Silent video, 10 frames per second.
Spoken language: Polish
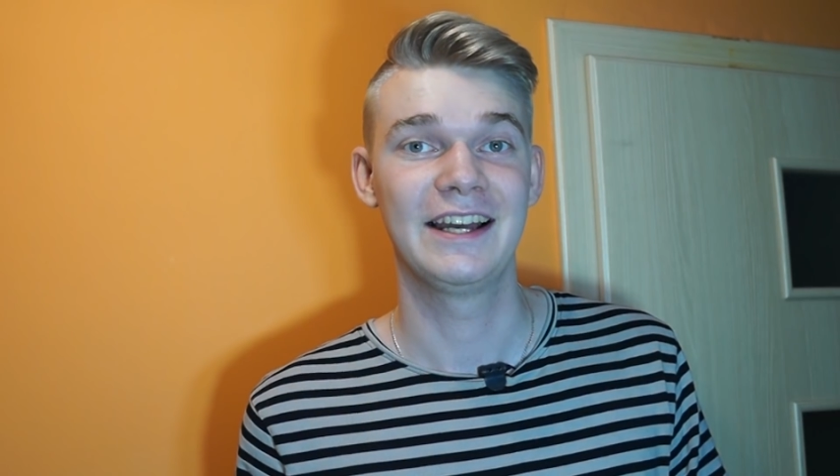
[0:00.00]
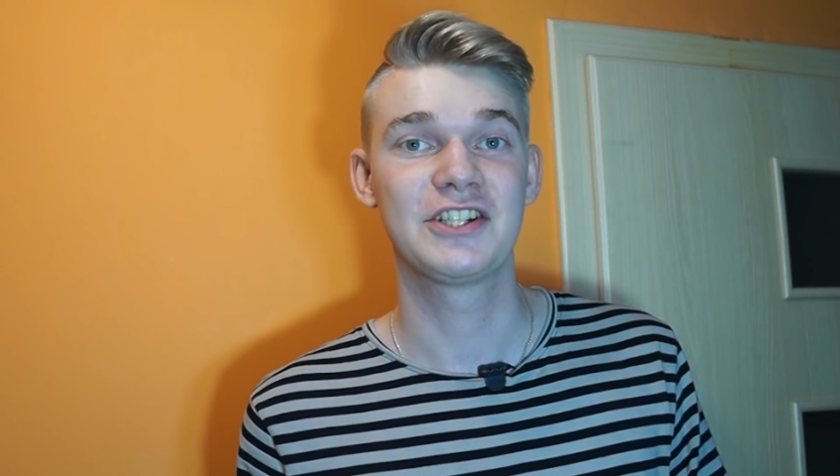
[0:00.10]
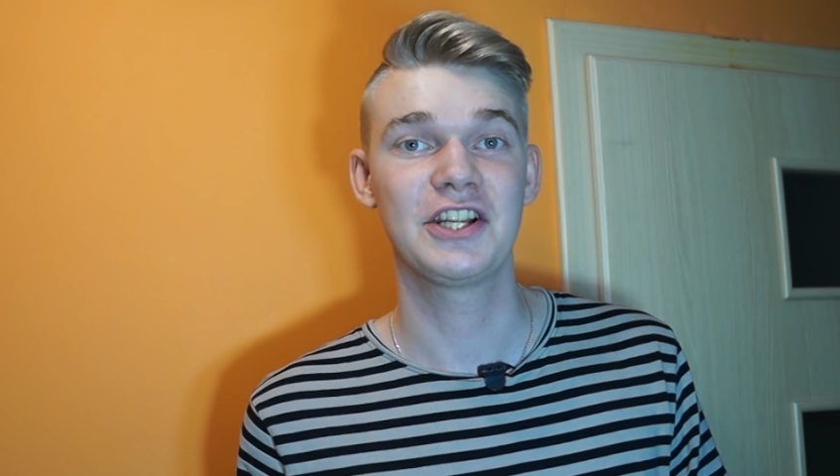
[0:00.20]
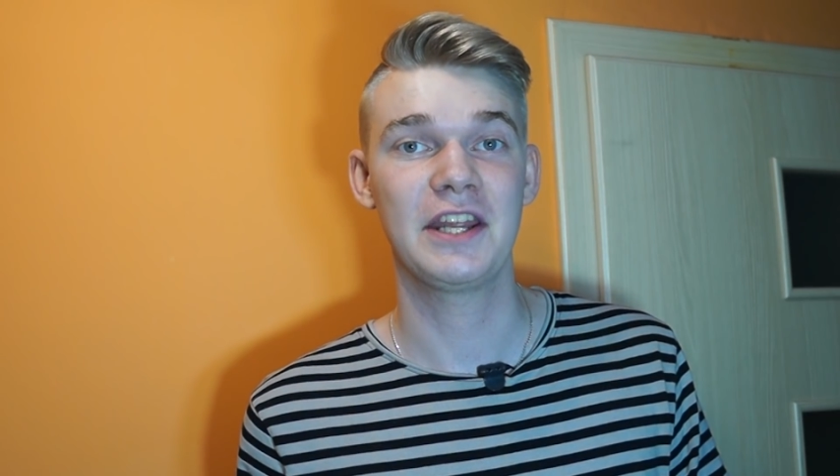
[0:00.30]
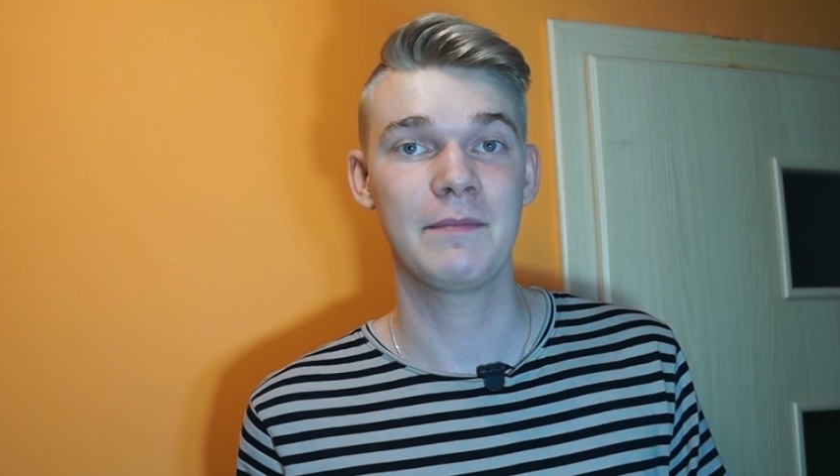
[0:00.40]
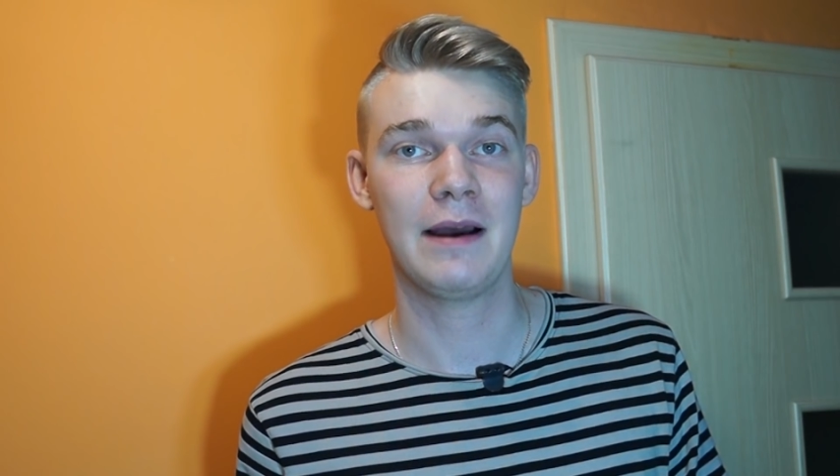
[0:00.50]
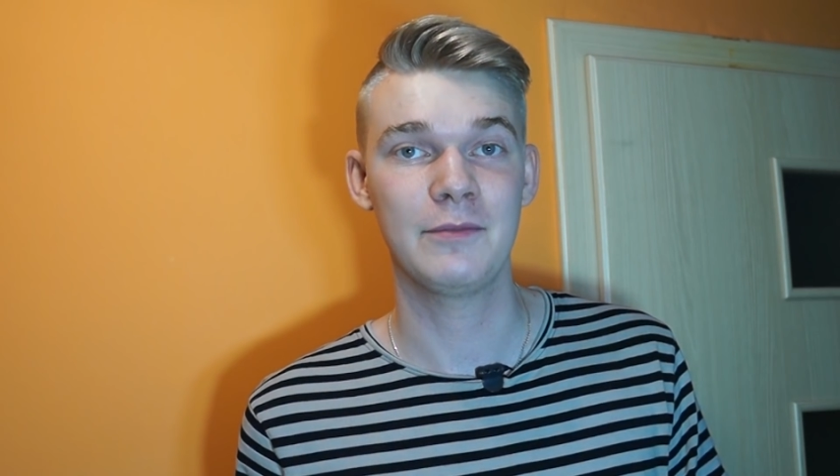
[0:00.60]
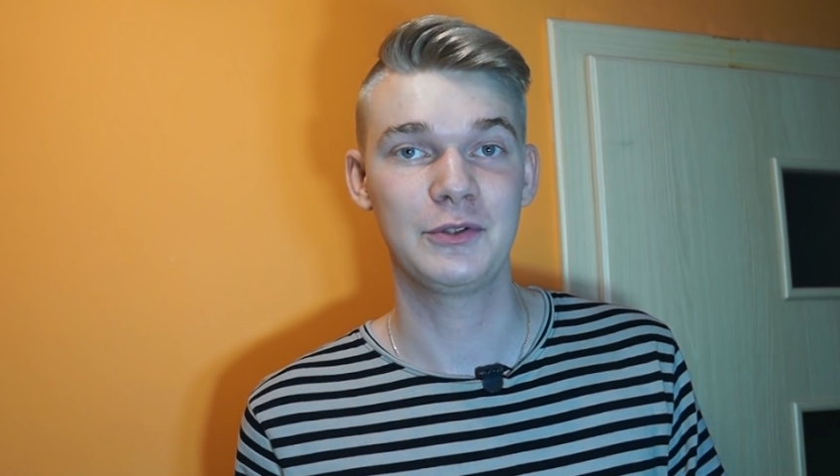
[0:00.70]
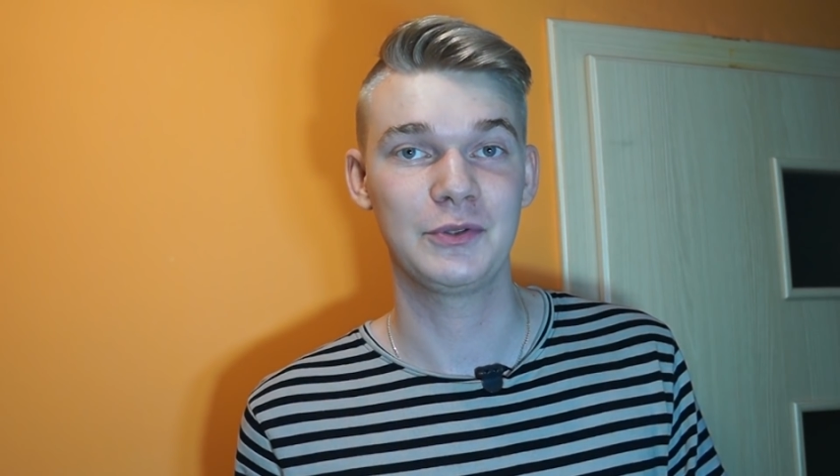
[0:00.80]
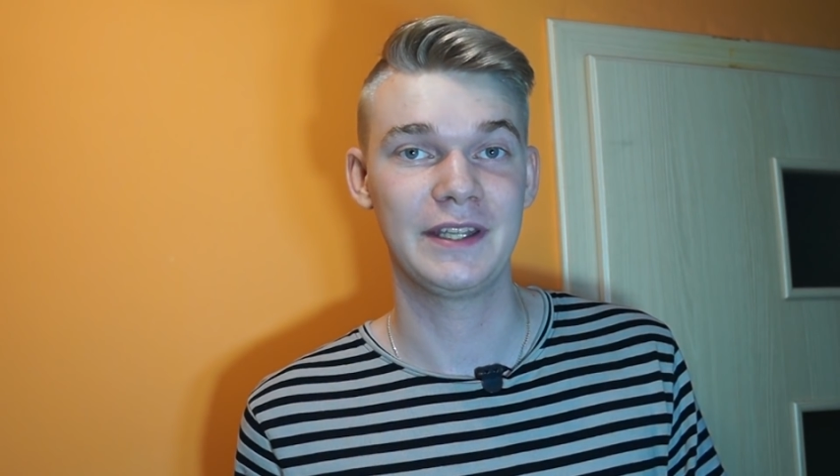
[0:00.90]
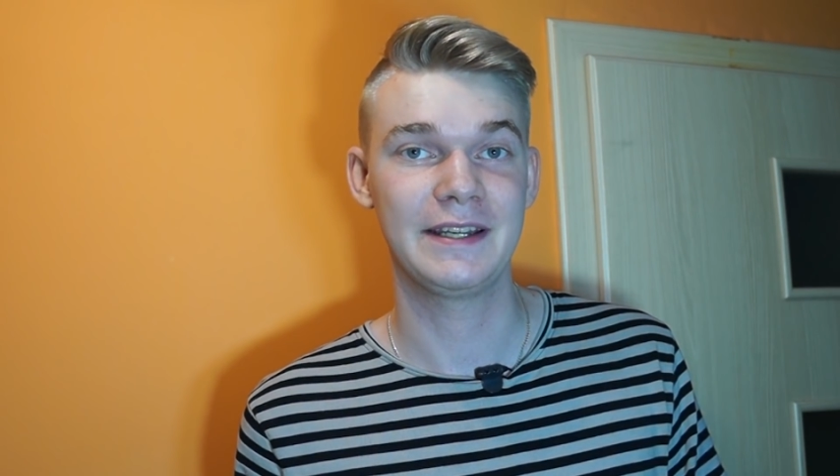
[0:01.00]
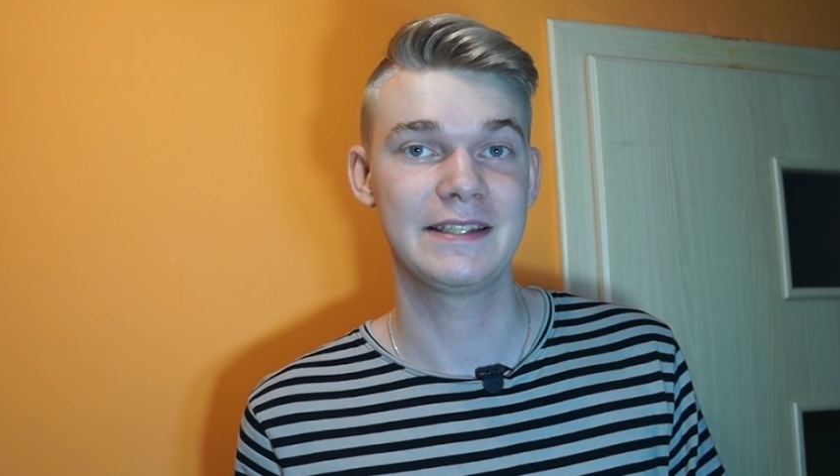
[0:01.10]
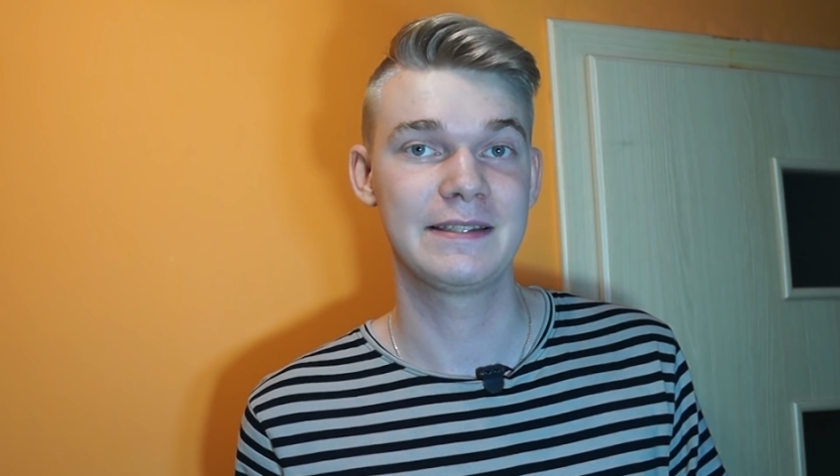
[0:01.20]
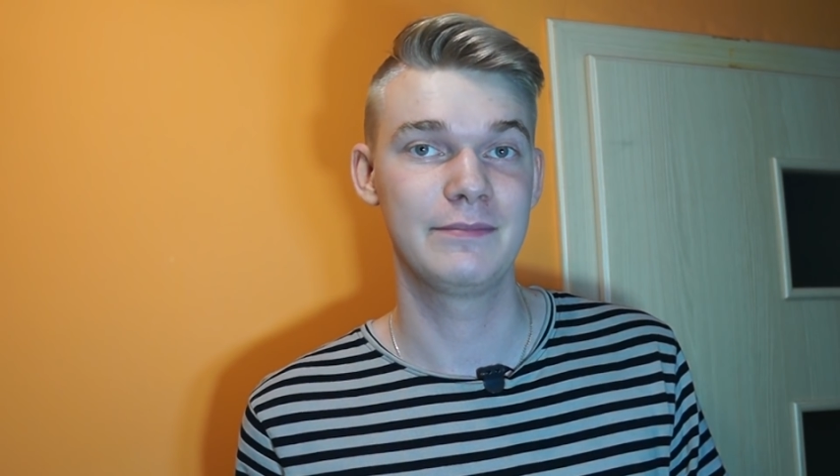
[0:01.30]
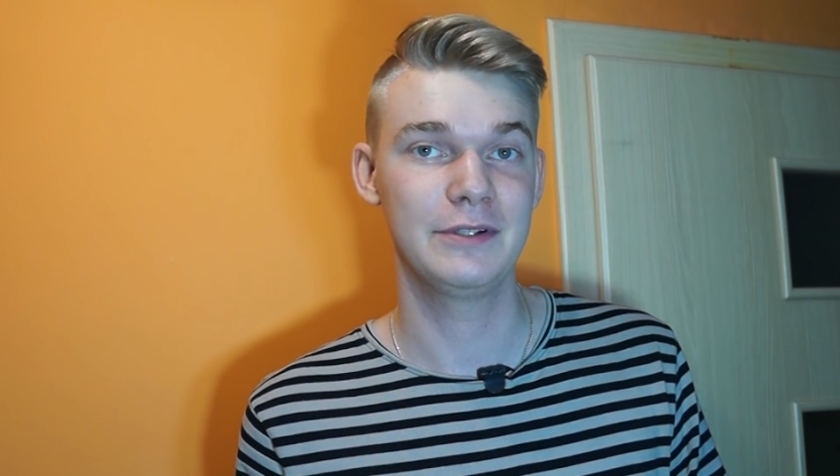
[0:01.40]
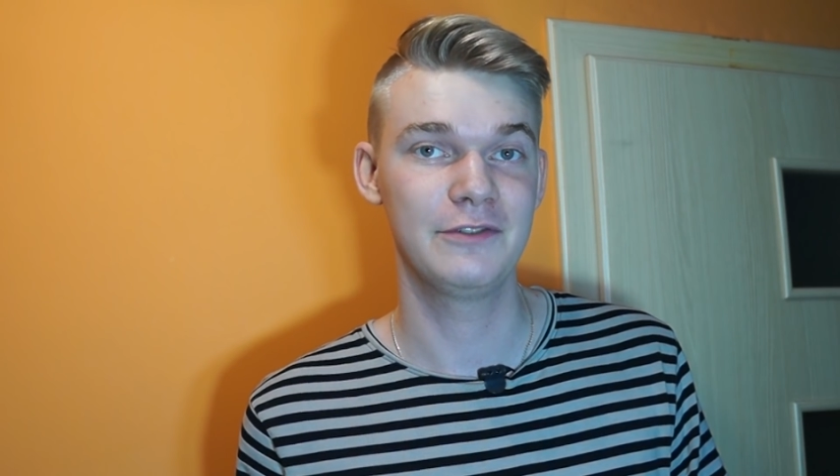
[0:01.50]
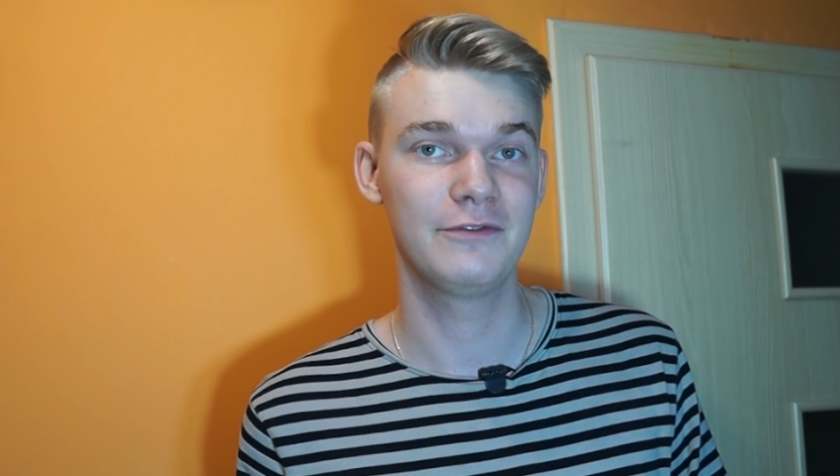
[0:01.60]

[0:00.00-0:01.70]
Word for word: że nie mamy tutaj zbyt